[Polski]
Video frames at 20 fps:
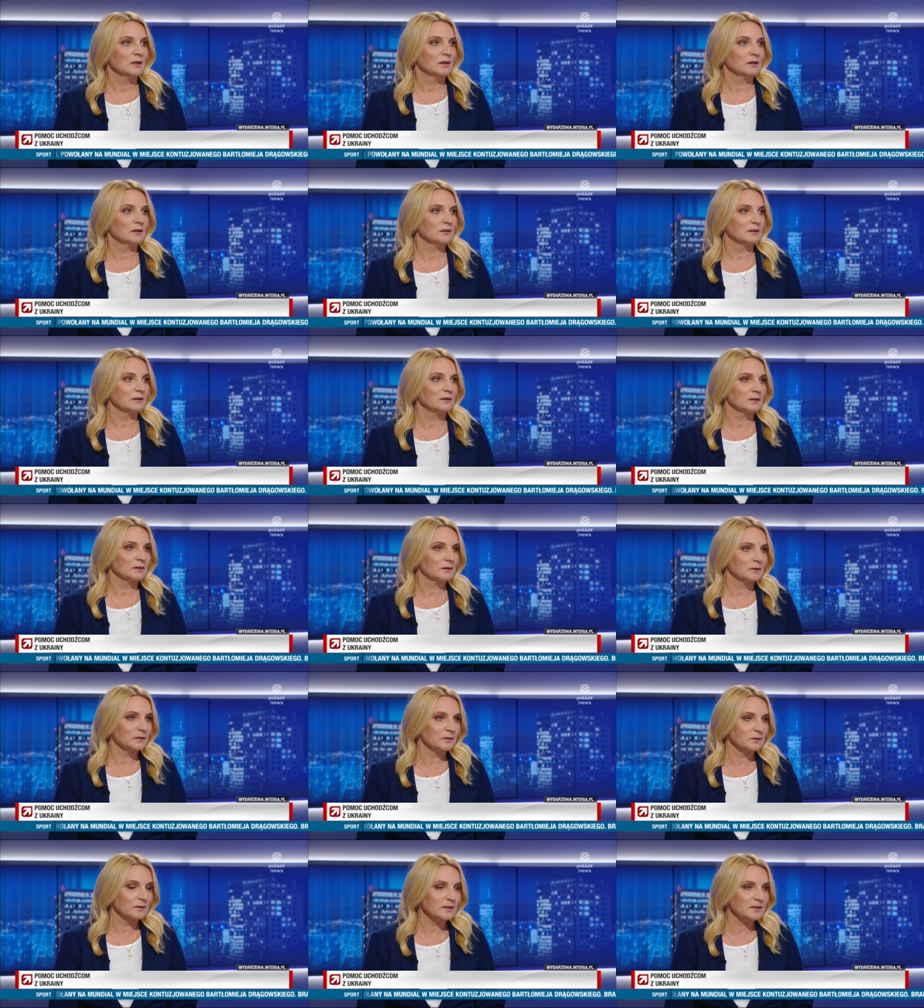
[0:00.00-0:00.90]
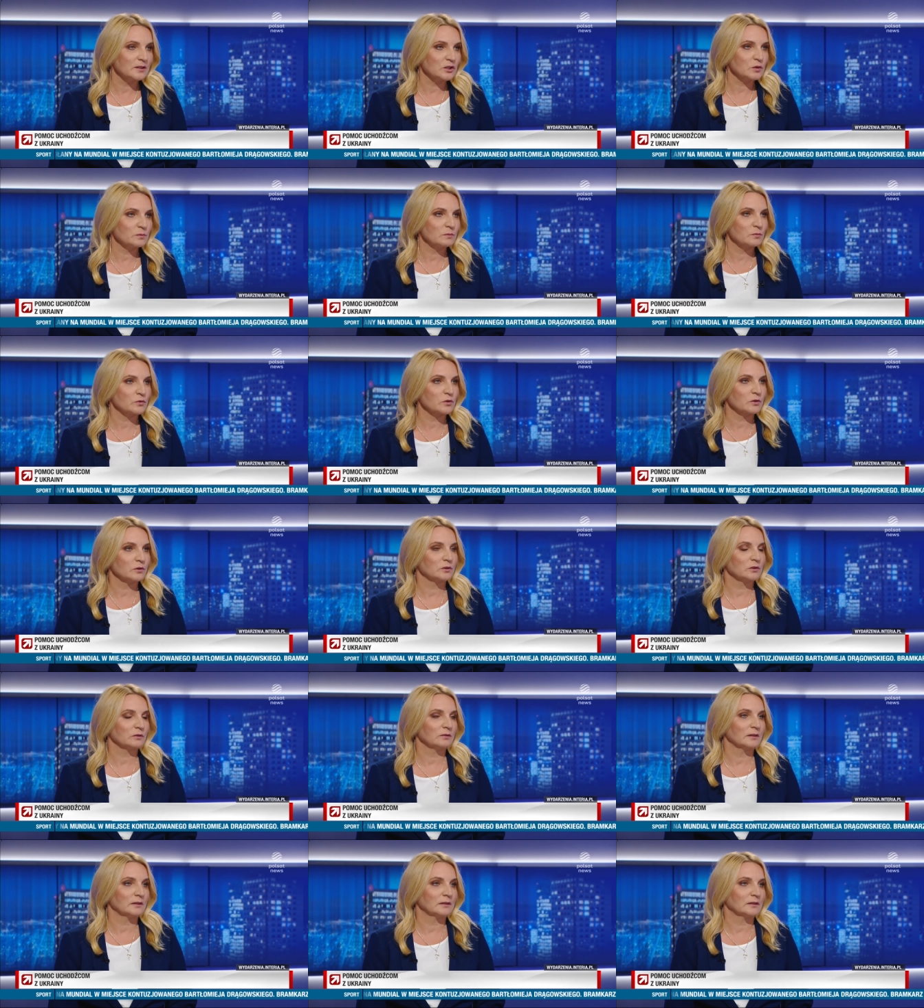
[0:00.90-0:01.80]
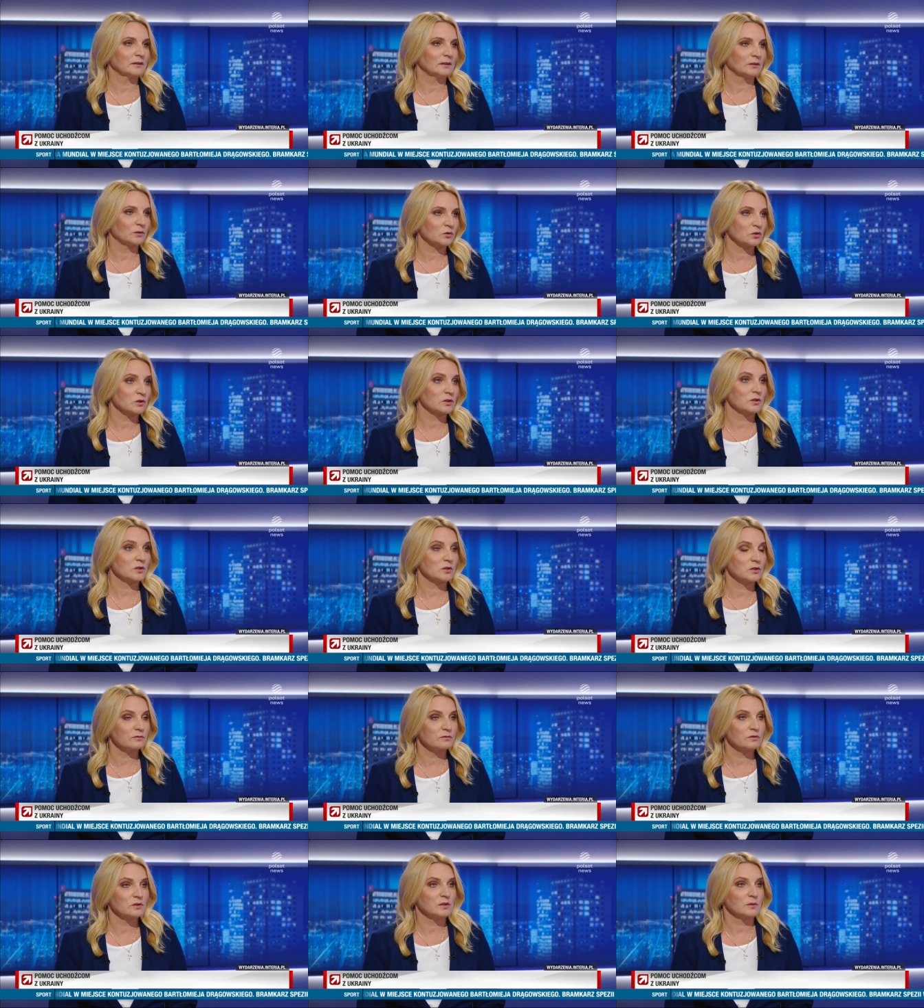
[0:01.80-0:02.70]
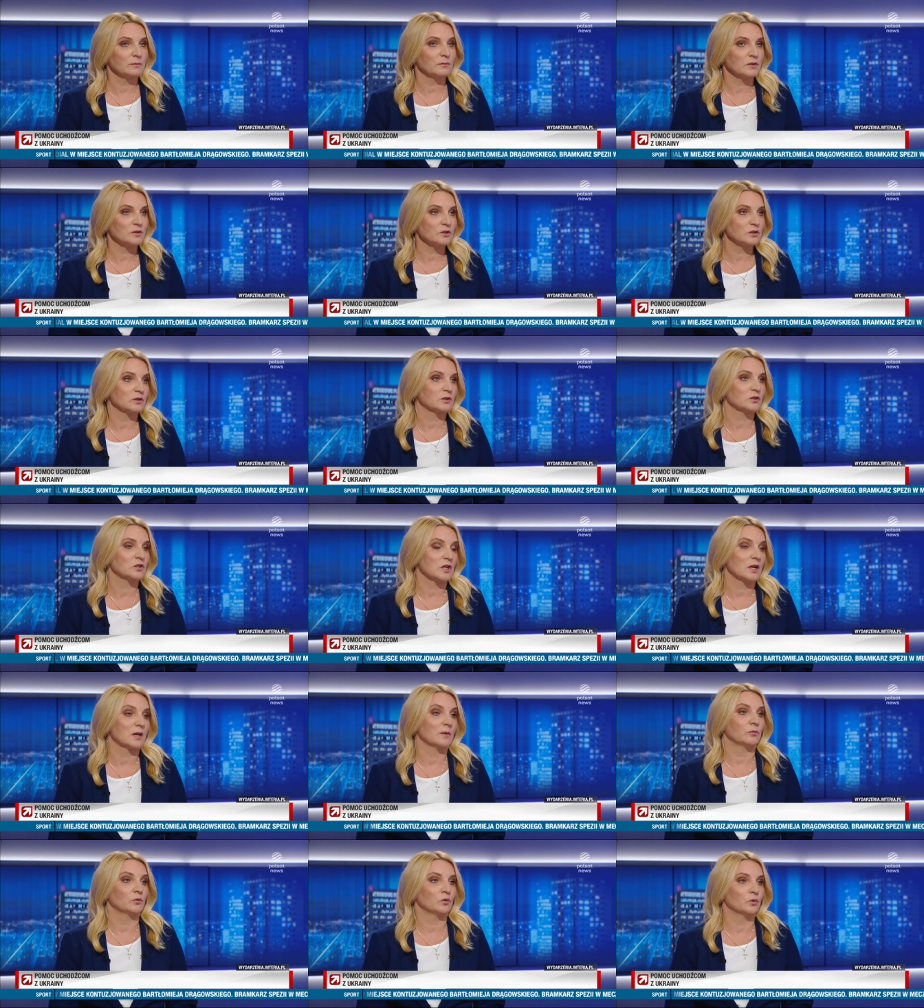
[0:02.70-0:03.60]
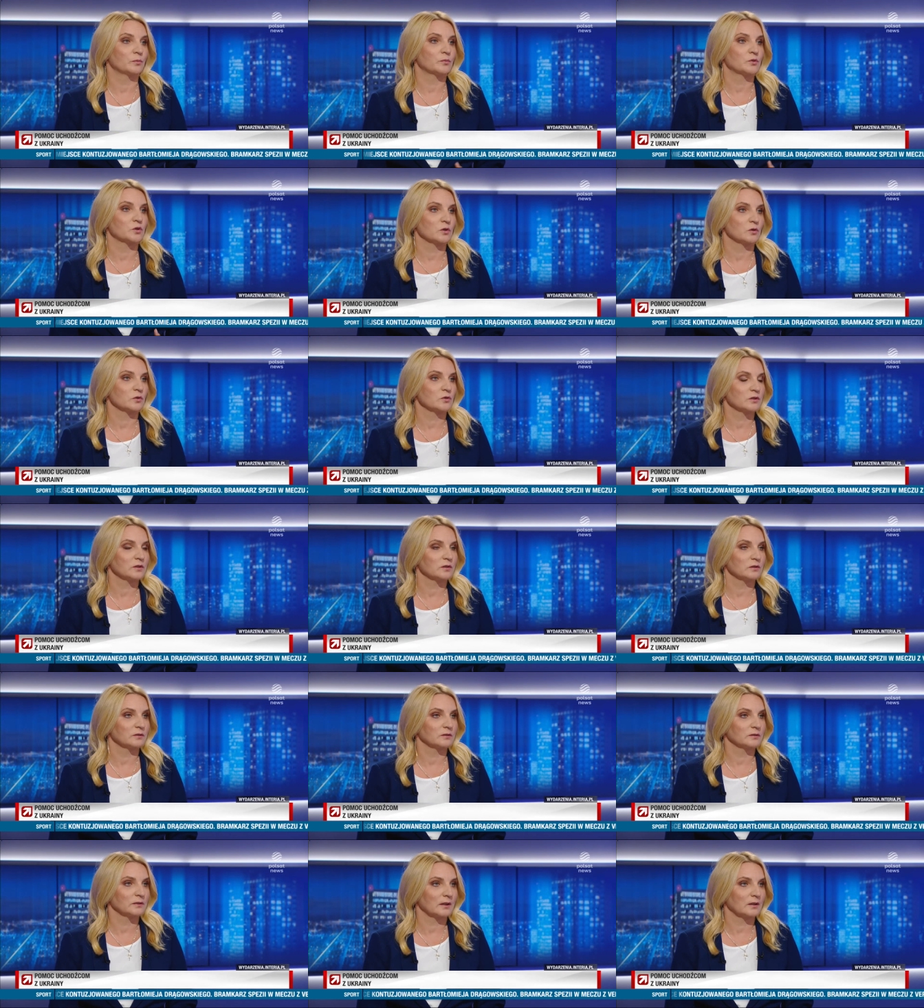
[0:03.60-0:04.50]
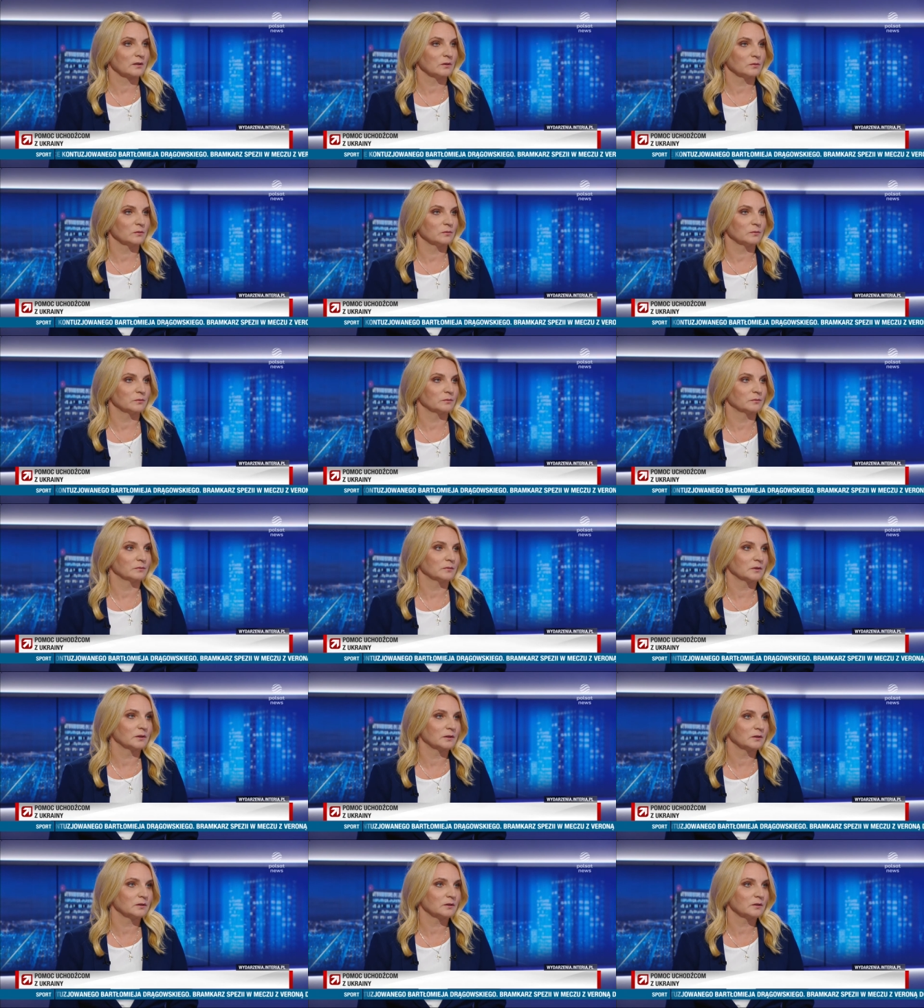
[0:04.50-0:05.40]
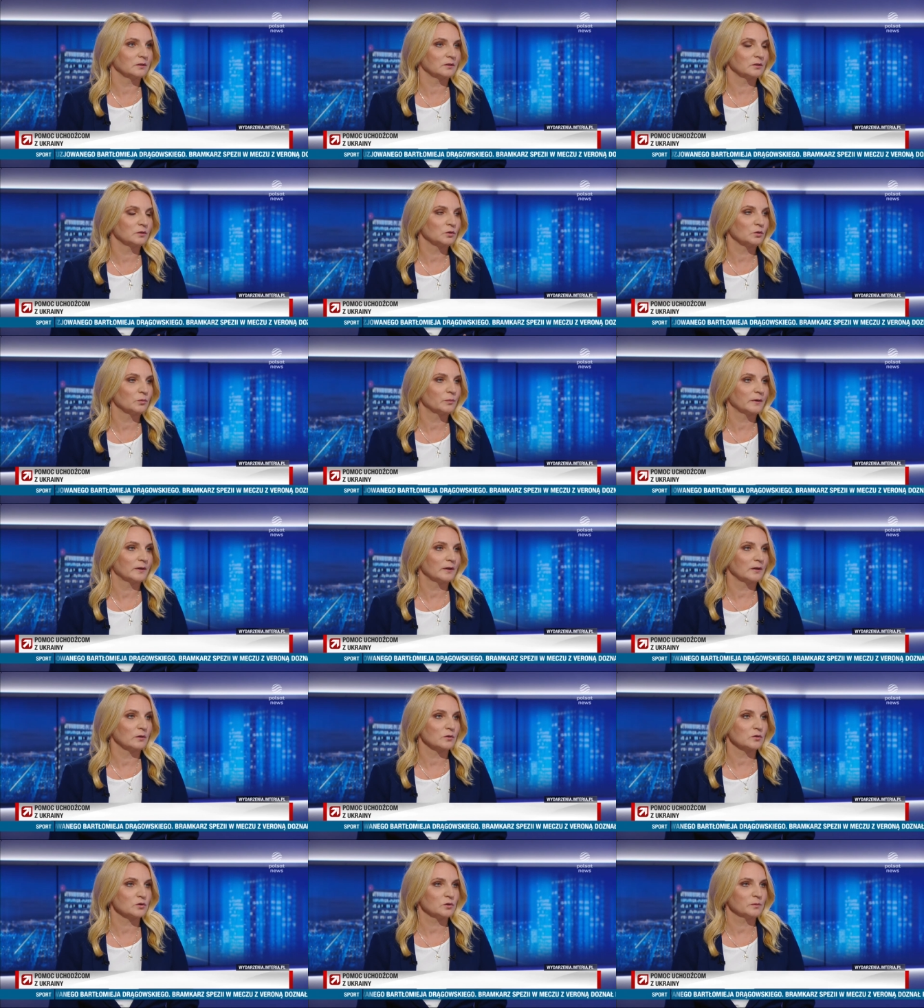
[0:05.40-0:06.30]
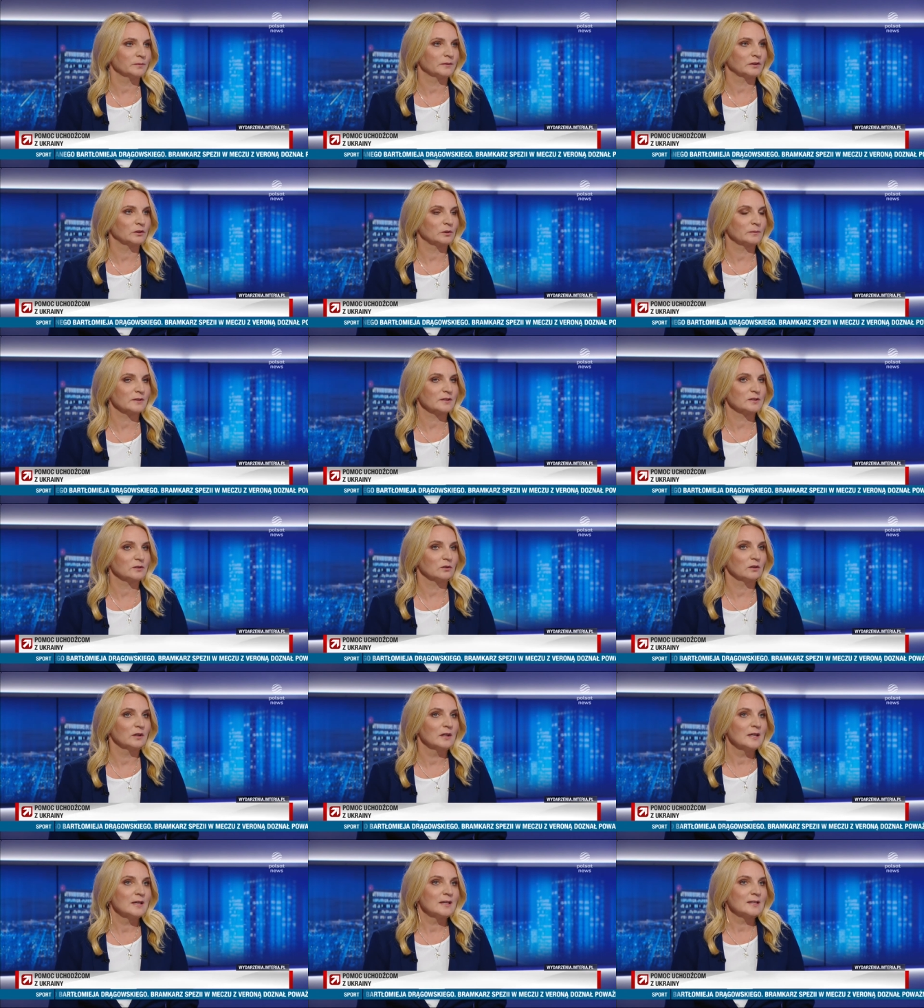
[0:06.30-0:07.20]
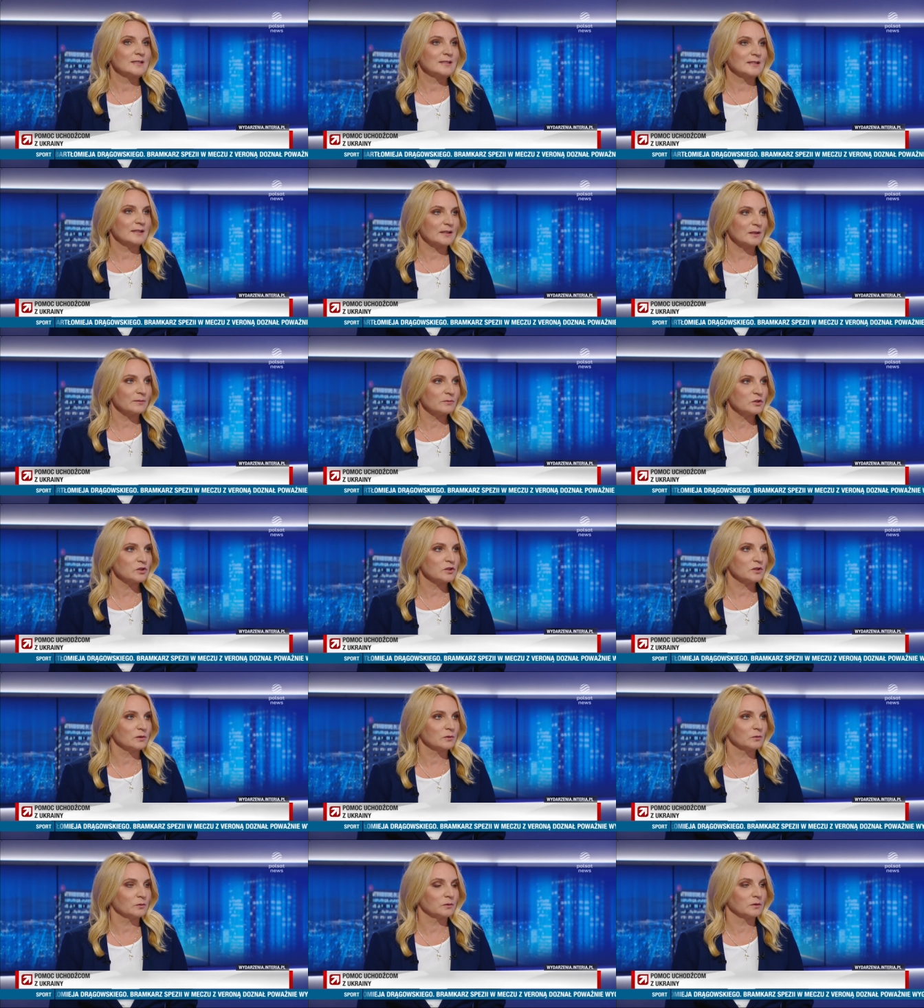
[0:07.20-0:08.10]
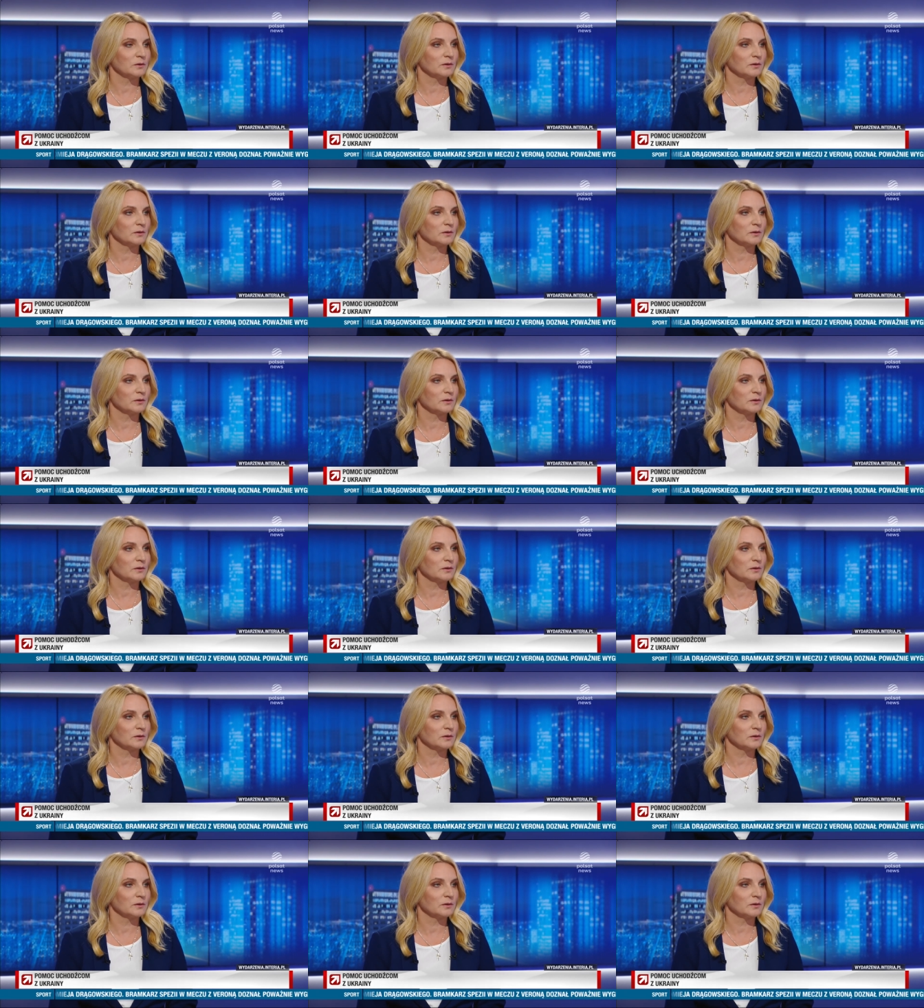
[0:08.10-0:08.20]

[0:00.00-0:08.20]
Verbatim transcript: E, jesteśmy przygotowani na to, że rzeczywiście będzie trzeba było przyjąć e, taką grupę osób. Natomiast no, staramy się